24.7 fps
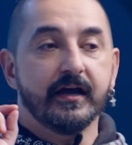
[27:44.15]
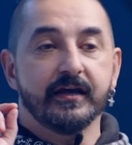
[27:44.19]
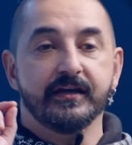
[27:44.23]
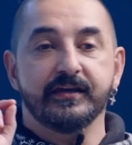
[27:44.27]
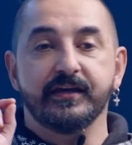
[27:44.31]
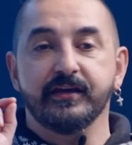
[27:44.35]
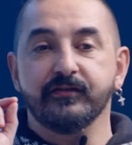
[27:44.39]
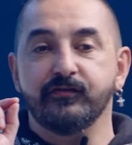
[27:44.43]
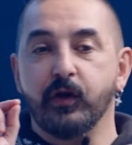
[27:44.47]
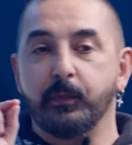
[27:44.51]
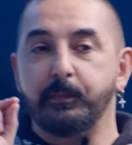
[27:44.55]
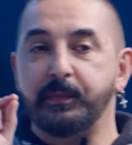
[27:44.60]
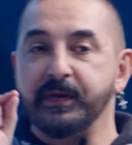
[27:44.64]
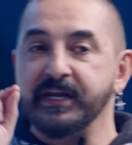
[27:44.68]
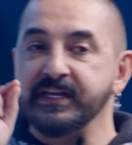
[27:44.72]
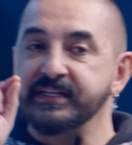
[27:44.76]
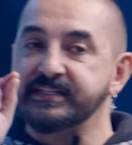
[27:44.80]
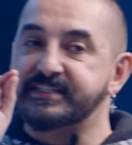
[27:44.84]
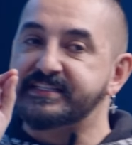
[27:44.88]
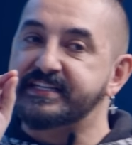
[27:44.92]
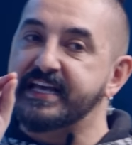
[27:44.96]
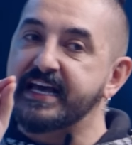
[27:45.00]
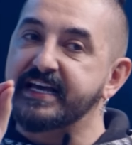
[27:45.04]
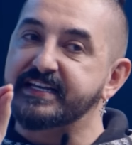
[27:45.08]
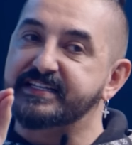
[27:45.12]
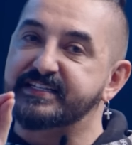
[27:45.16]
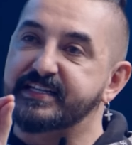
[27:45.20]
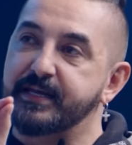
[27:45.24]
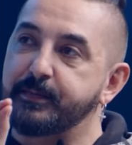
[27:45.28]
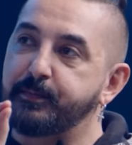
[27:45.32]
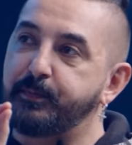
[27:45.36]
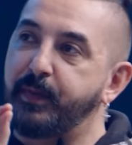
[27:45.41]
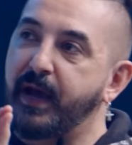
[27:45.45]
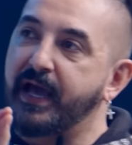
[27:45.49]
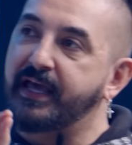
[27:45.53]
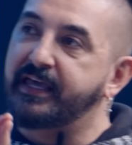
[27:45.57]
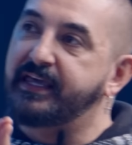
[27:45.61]
Его
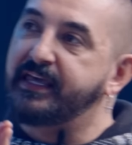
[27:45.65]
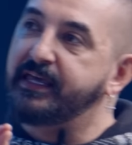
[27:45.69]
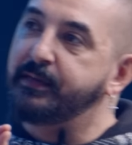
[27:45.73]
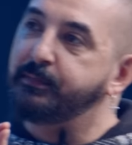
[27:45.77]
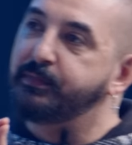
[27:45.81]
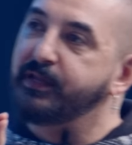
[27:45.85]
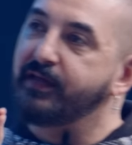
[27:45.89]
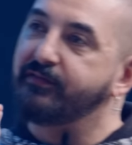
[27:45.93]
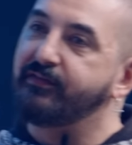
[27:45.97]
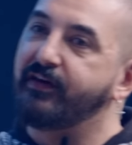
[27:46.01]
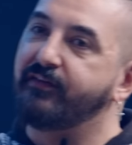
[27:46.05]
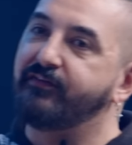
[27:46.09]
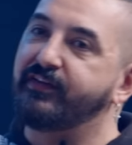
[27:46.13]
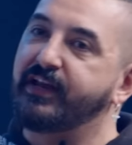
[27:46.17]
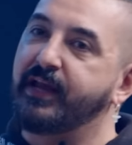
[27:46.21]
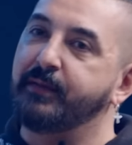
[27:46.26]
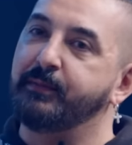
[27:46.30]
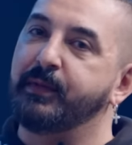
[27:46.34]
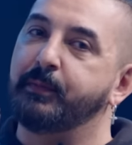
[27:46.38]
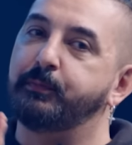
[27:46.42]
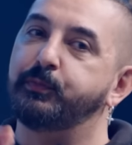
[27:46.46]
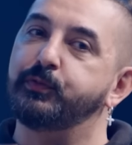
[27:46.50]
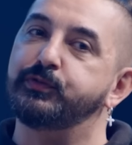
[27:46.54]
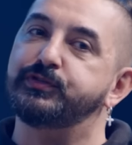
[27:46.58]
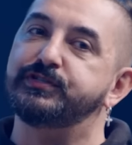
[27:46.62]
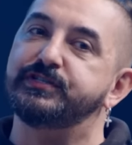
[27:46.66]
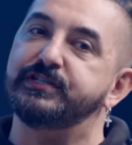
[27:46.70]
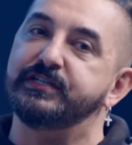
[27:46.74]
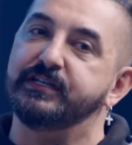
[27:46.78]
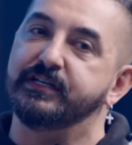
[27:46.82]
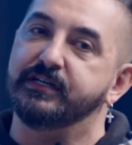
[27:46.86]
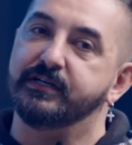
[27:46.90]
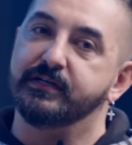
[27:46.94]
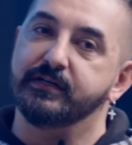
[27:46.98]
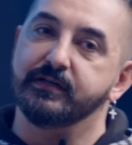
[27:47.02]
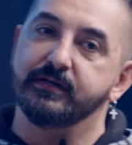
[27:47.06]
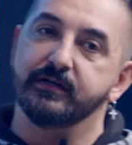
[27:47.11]
принцесса погибла во время
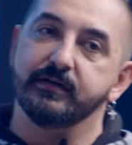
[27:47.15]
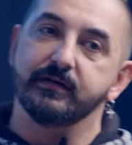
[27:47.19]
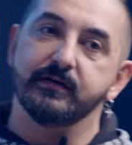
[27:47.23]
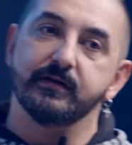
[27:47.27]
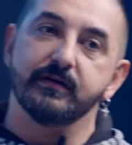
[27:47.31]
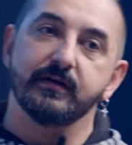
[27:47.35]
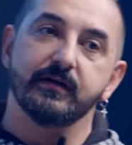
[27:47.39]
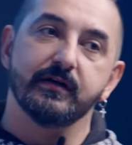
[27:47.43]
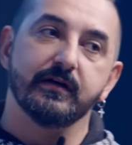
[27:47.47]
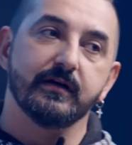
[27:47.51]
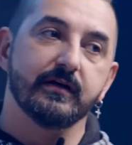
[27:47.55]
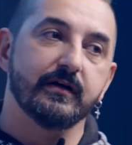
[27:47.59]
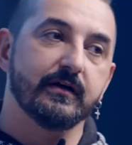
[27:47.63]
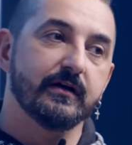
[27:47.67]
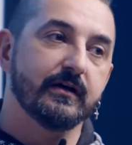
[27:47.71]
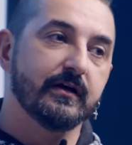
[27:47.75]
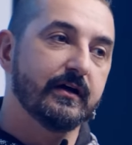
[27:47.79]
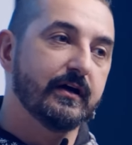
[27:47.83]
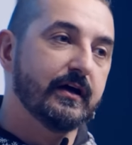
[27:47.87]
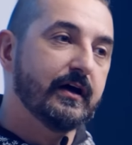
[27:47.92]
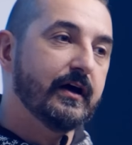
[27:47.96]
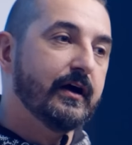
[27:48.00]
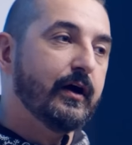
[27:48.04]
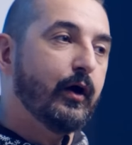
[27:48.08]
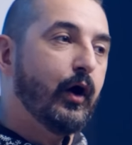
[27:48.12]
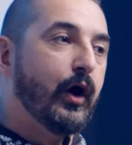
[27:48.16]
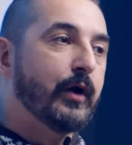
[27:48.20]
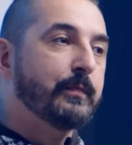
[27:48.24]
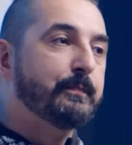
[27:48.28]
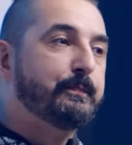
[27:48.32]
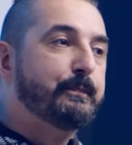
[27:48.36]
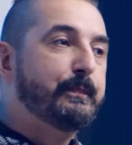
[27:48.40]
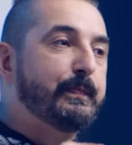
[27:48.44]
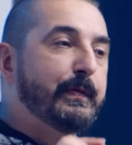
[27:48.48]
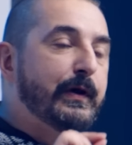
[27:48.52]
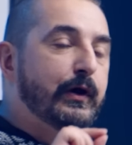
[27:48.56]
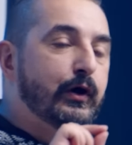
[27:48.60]
пути.
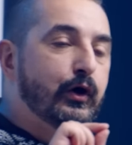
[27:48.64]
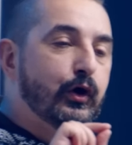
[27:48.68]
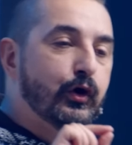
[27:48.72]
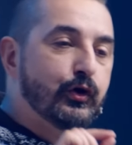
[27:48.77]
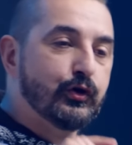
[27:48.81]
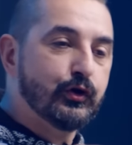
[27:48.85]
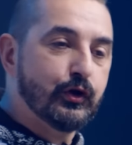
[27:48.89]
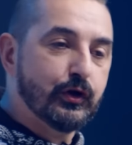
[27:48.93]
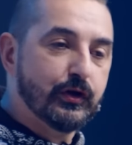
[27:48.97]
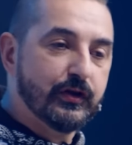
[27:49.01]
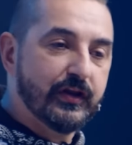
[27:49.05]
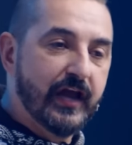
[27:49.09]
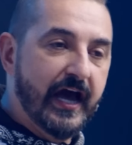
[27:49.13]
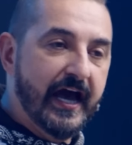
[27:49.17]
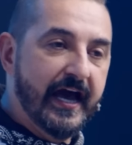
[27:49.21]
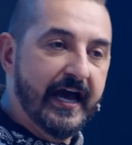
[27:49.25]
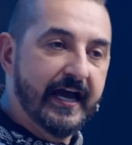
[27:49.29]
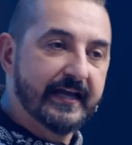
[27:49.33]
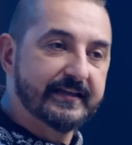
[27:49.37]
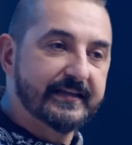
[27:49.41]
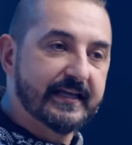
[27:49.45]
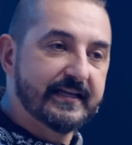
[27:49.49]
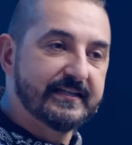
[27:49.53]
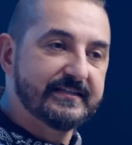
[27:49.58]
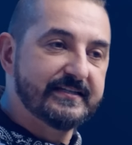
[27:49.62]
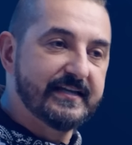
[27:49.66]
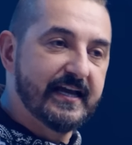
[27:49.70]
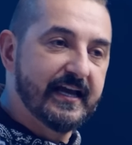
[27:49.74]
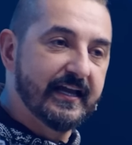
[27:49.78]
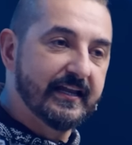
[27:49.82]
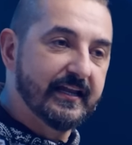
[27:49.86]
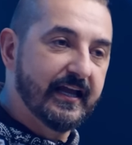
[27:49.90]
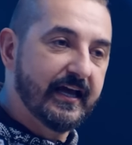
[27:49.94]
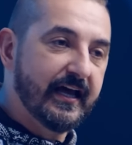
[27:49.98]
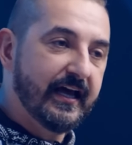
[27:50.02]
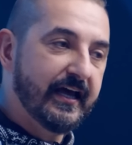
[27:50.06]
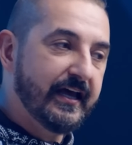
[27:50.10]
Он плюнул на это
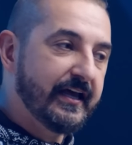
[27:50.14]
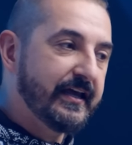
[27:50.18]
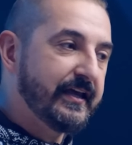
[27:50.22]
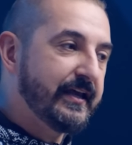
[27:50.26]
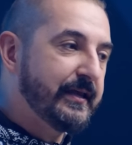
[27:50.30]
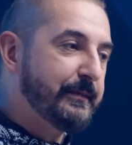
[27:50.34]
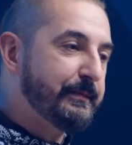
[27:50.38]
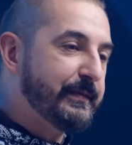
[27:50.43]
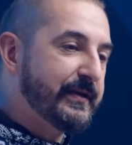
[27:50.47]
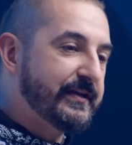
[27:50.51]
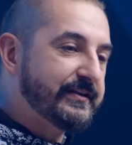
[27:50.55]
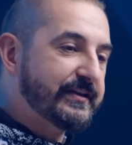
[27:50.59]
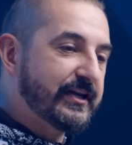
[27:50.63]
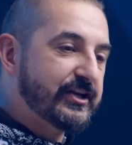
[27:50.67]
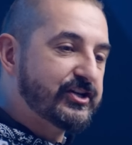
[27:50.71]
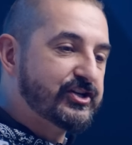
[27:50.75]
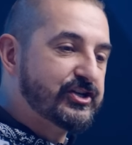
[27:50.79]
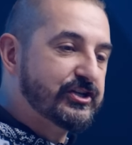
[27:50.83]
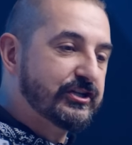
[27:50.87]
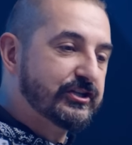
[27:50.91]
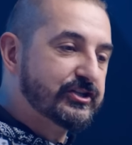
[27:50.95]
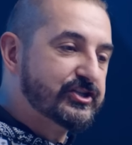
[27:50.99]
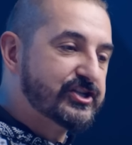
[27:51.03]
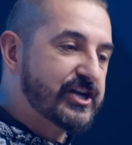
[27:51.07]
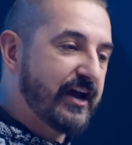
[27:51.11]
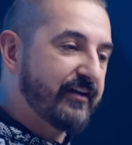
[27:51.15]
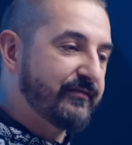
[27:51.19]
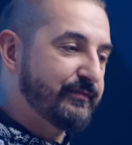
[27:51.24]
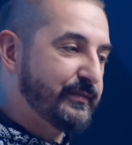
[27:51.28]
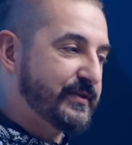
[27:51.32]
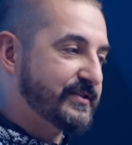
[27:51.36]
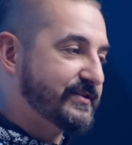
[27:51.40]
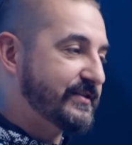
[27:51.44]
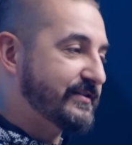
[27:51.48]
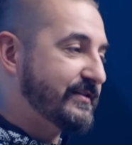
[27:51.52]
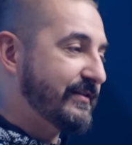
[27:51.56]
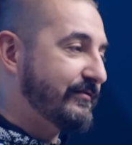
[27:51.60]
дело и притащил чай
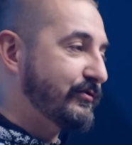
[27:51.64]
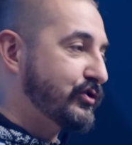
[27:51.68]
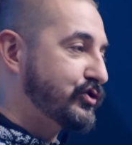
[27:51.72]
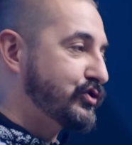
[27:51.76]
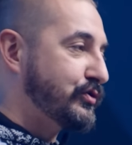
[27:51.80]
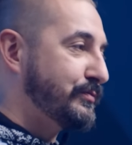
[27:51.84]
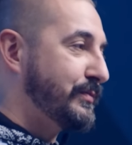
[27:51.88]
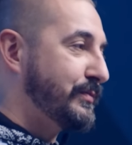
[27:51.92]
вместо того,